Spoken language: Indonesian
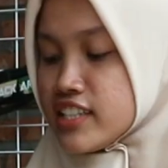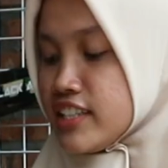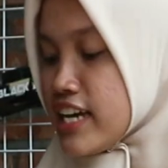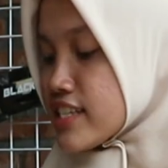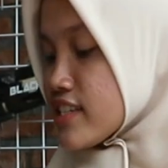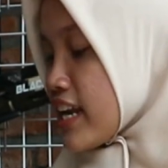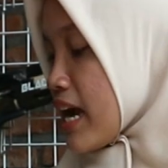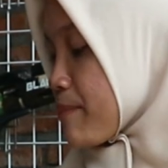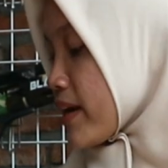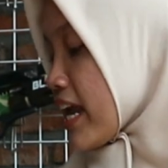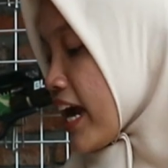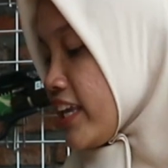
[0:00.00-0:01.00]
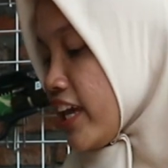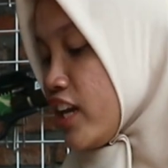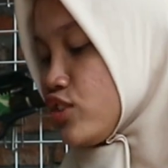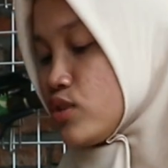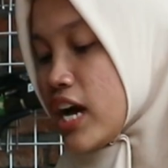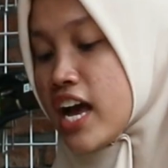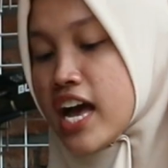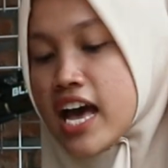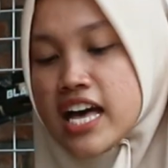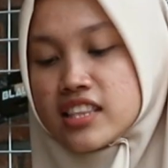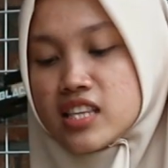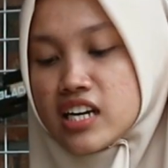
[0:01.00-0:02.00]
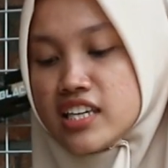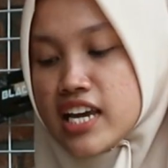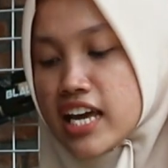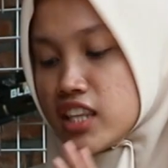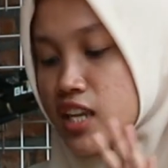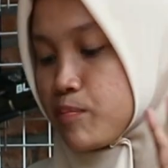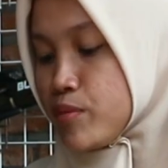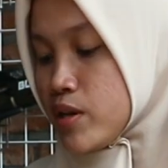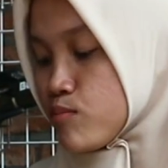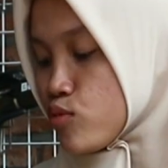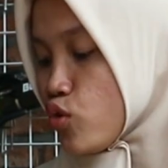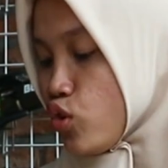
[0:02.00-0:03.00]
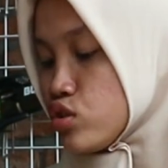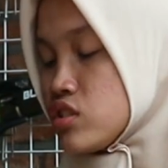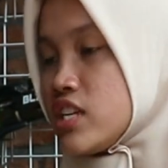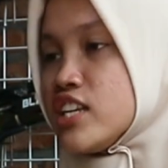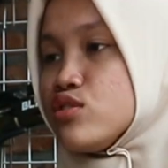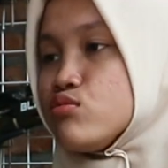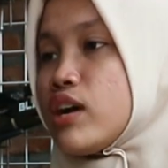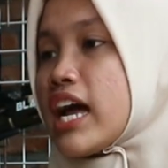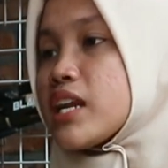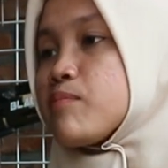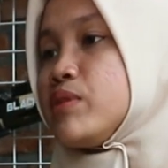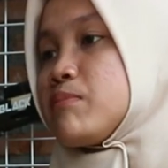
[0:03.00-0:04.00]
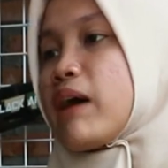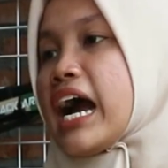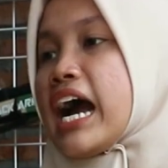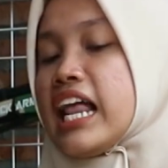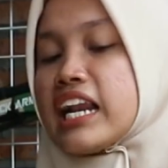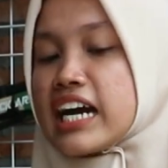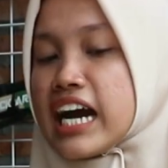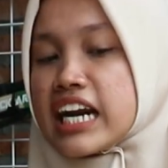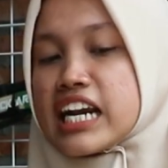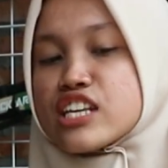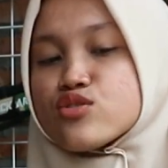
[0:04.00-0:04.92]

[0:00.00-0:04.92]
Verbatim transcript: sehingga senapan anginnya ini juga terlihat lebih mulus dan juga lebih mahal karena